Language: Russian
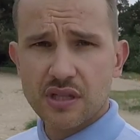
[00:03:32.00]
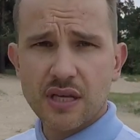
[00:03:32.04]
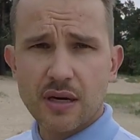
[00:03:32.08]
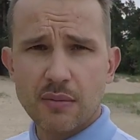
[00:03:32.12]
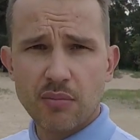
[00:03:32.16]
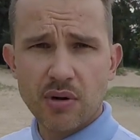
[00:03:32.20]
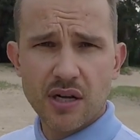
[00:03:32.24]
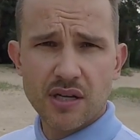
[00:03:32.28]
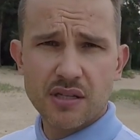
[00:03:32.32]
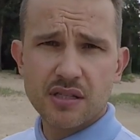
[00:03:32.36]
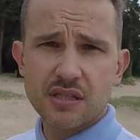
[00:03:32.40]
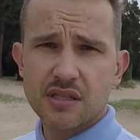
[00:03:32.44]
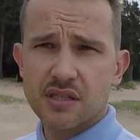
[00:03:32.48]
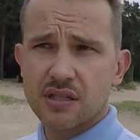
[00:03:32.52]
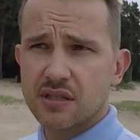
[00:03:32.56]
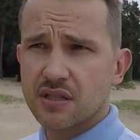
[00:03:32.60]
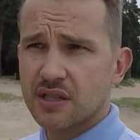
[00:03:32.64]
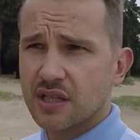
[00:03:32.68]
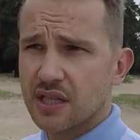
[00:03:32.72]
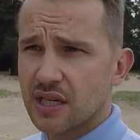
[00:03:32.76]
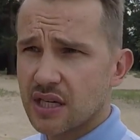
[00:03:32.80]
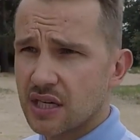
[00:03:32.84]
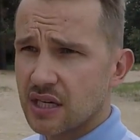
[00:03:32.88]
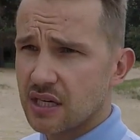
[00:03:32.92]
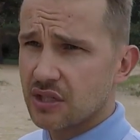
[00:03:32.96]
отобраться
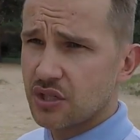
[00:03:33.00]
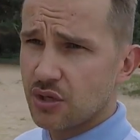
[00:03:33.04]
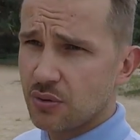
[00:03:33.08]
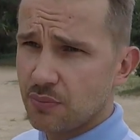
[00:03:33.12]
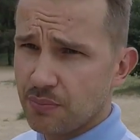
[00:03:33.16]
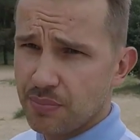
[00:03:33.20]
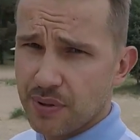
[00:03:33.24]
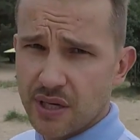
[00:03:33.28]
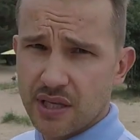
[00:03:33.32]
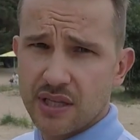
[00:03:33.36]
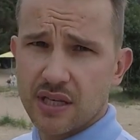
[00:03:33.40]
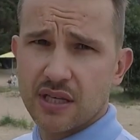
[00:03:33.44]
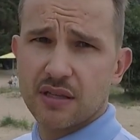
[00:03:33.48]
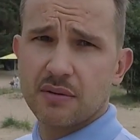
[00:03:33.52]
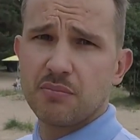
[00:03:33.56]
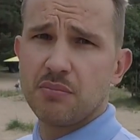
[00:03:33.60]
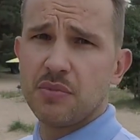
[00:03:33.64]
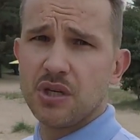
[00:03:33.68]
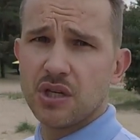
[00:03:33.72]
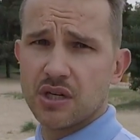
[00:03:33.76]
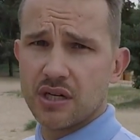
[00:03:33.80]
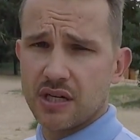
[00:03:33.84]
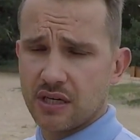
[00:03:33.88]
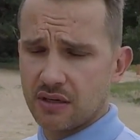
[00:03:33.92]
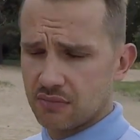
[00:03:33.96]
на чемпионат
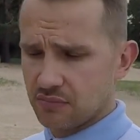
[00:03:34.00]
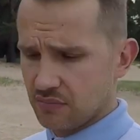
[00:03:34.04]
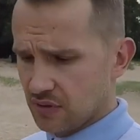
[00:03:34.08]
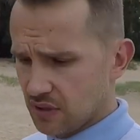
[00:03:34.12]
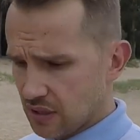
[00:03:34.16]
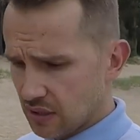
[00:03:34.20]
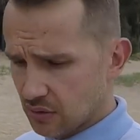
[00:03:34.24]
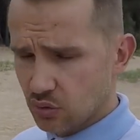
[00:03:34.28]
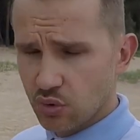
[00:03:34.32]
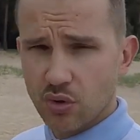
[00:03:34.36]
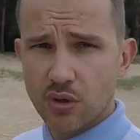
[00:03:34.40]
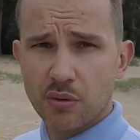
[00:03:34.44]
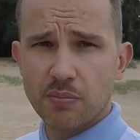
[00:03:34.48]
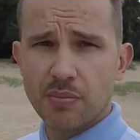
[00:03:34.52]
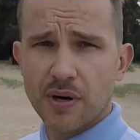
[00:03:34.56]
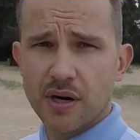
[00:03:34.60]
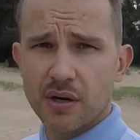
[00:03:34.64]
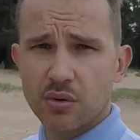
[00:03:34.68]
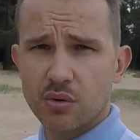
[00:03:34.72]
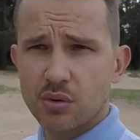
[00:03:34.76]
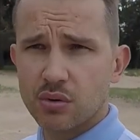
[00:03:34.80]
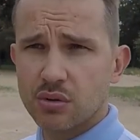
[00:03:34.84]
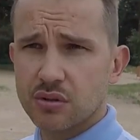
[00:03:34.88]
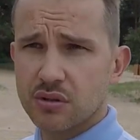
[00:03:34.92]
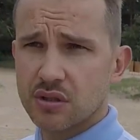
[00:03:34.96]
мира, который
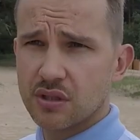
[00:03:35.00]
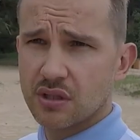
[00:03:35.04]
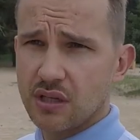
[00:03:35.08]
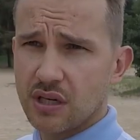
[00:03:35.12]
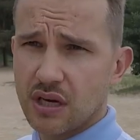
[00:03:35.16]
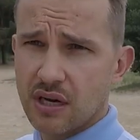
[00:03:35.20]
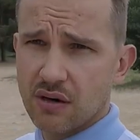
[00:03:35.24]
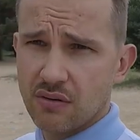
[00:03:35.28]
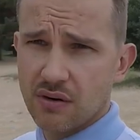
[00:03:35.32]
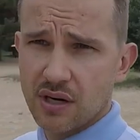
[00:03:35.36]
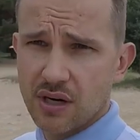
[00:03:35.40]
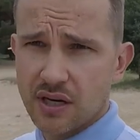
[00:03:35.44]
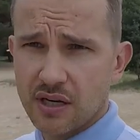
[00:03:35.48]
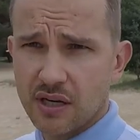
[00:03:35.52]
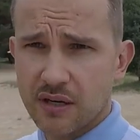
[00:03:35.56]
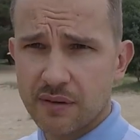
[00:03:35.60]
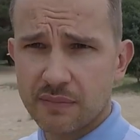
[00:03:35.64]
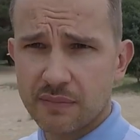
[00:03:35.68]
проходит на Гавайях.